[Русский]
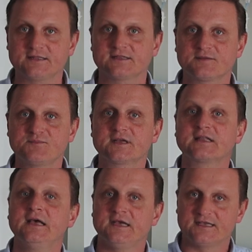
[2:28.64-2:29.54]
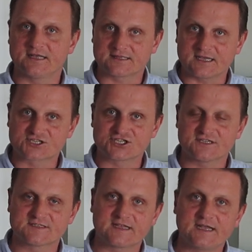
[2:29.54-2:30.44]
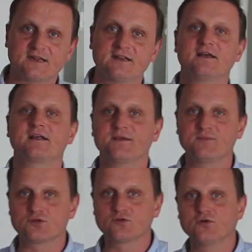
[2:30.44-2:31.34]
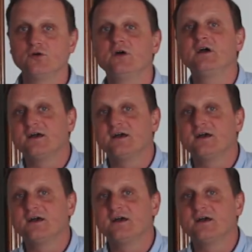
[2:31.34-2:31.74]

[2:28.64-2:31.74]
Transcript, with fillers: Этот объект я также настоятельно рекомендую